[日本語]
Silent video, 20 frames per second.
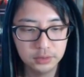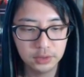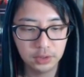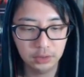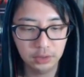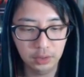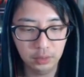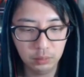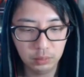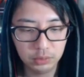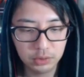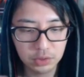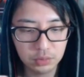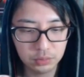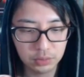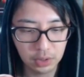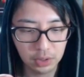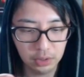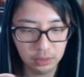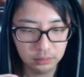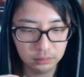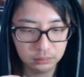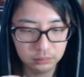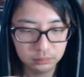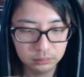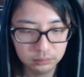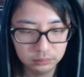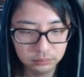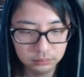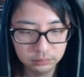さて私の
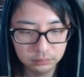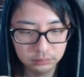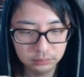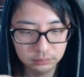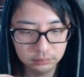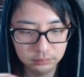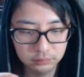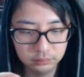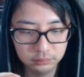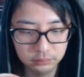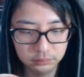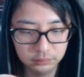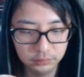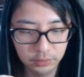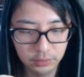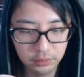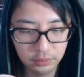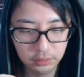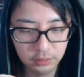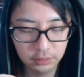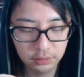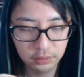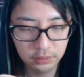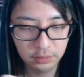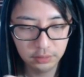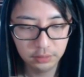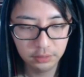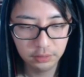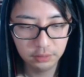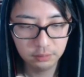
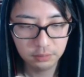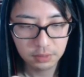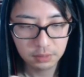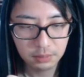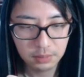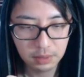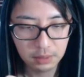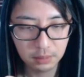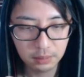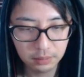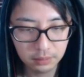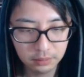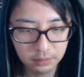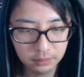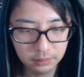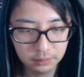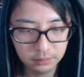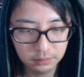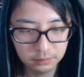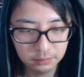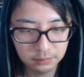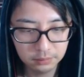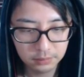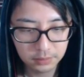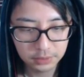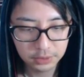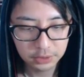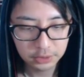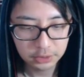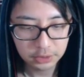ターン。まあま
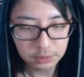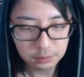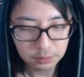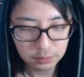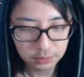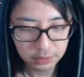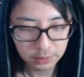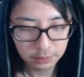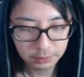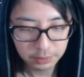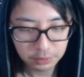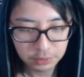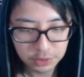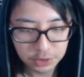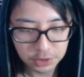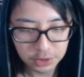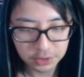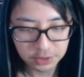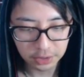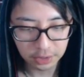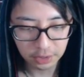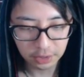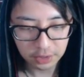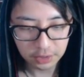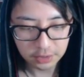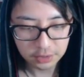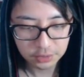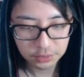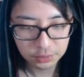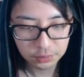あ言ってもレベル1ですか
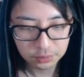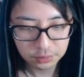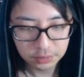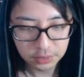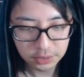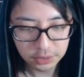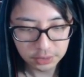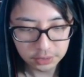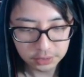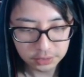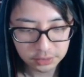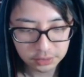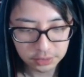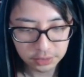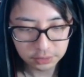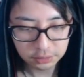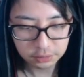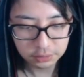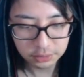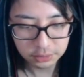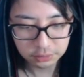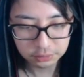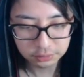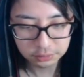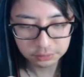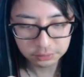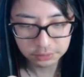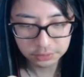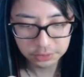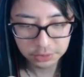ら、そんなに辛くな
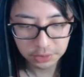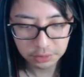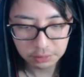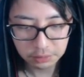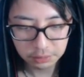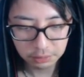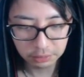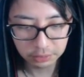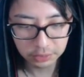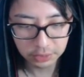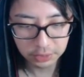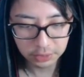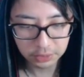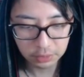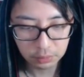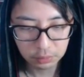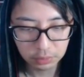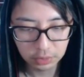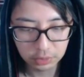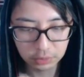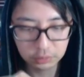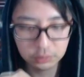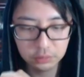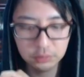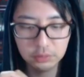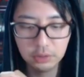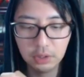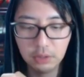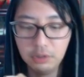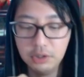くいけるんではないだろうかと
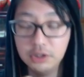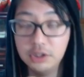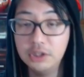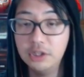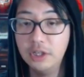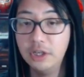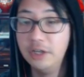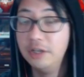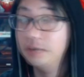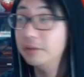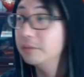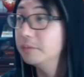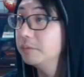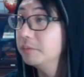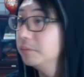いう淡い期待。